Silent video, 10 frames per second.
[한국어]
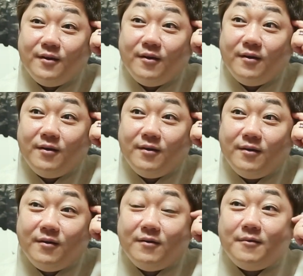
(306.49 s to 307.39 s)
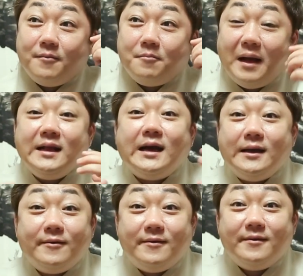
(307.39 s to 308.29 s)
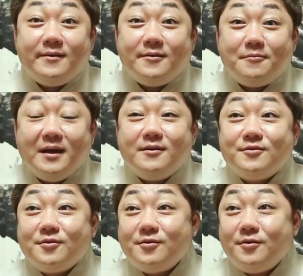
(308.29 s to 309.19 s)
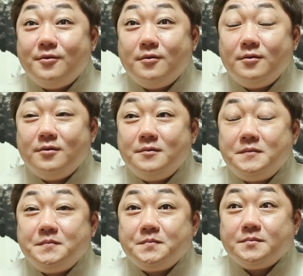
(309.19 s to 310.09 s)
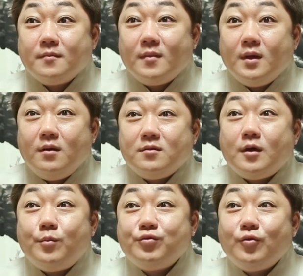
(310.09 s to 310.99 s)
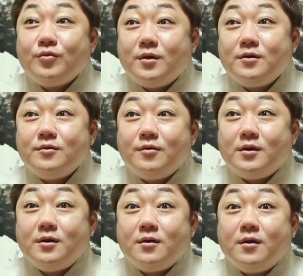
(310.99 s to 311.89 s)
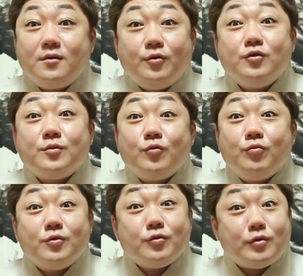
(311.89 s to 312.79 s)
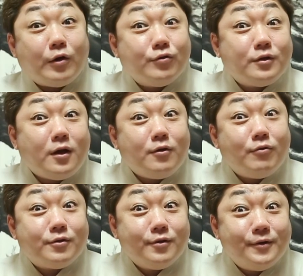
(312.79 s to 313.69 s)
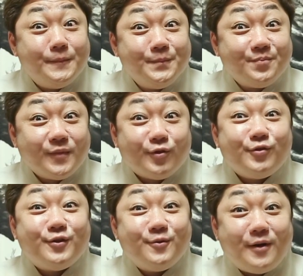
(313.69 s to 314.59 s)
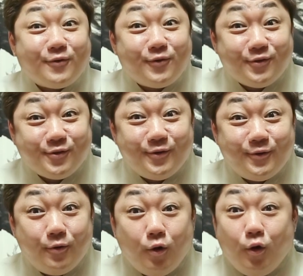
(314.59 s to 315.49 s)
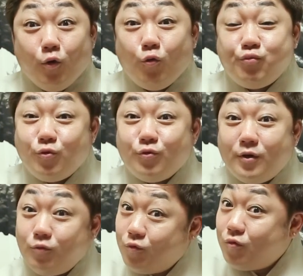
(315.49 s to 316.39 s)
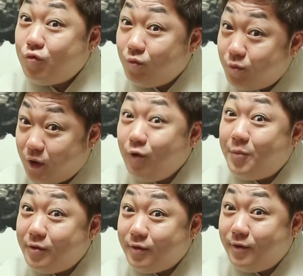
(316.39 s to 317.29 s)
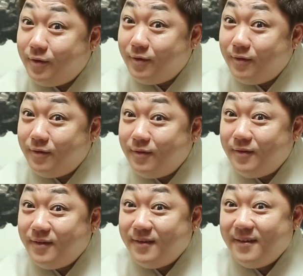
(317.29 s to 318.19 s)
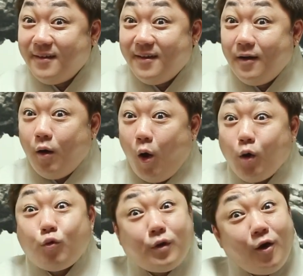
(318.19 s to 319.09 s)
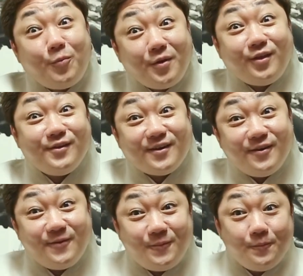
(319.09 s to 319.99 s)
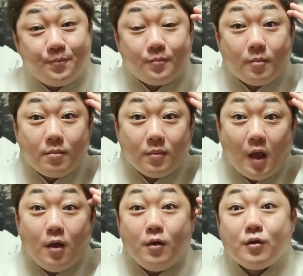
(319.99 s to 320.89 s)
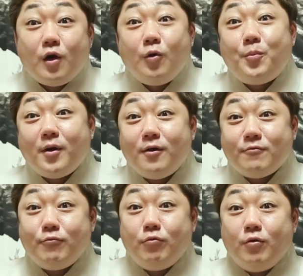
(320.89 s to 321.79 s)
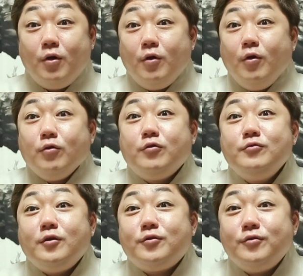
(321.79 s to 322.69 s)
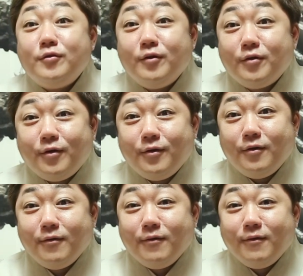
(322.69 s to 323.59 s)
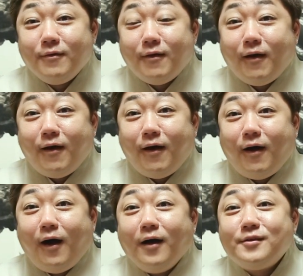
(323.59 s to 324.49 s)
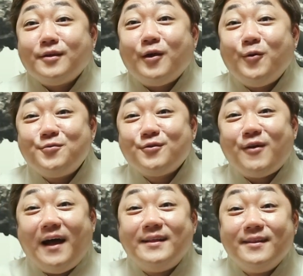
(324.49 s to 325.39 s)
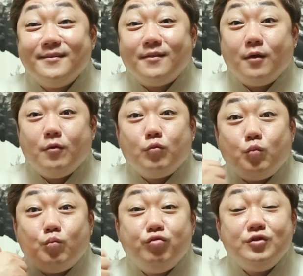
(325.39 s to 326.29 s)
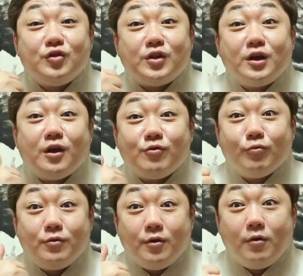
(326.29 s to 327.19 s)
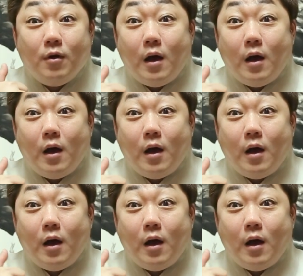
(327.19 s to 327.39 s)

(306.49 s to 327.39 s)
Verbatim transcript: 어, 맑아요. 음. 맑으셔서 제가 부동산 그거 하려니까 열심히 공부해서 자격증 딱갖고 왔어요. 선생님 합격했어요. 오. 그 어. 부동산 좀 개업했어요. 어, 공인중개사. 어, 개업했다니까요? 그거 따기 힘든데. 개업해갖고, 근데 신기한 게, 아직 개업식도 안 했는데, 네. 문의 전화가 계속 온대요.